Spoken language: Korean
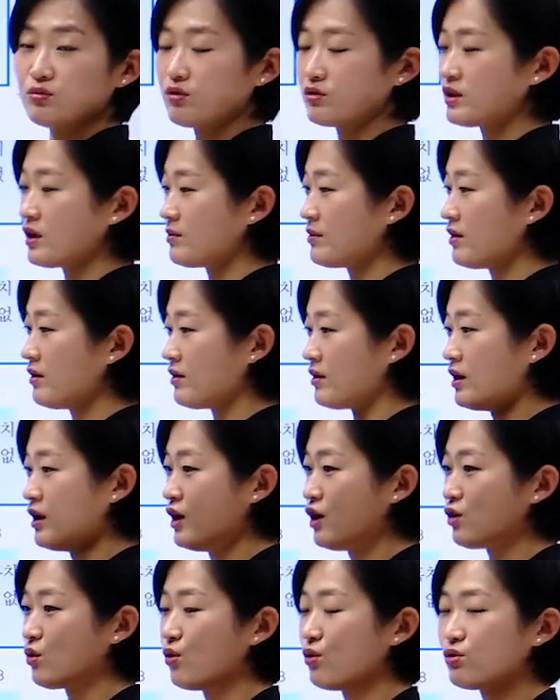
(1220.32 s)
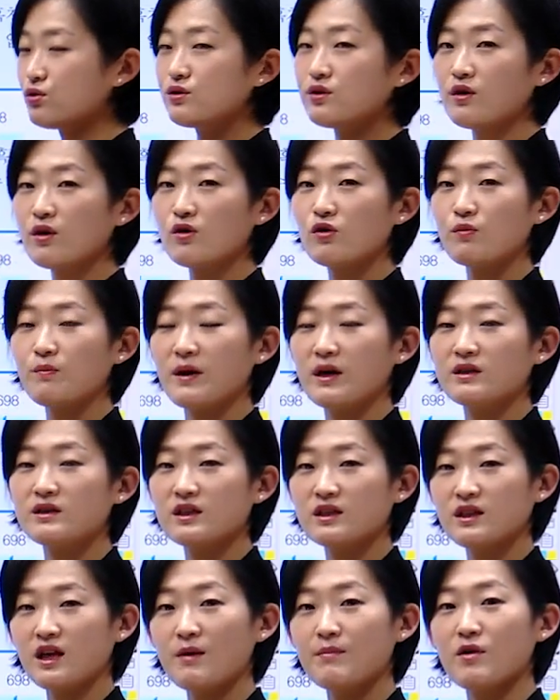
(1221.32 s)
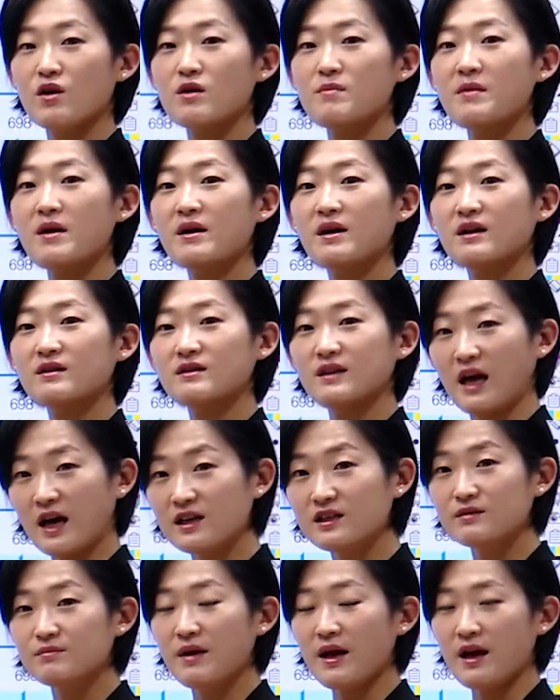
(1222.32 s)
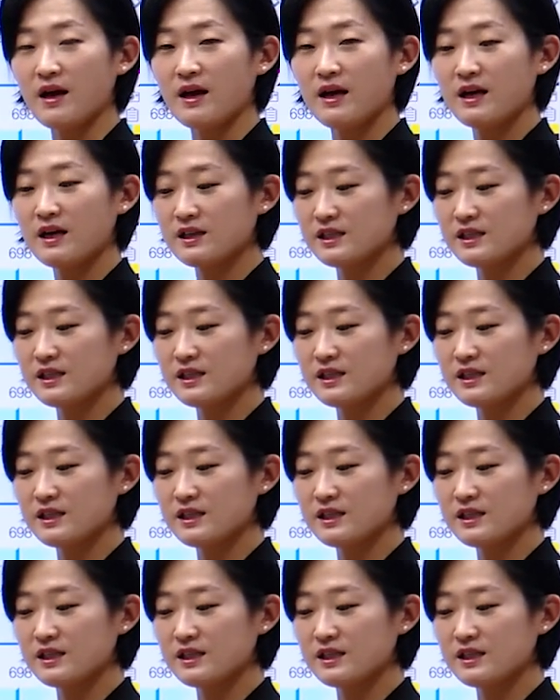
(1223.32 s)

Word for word: 뭐냐면 고구려하고 백제 다 멸망한 다음에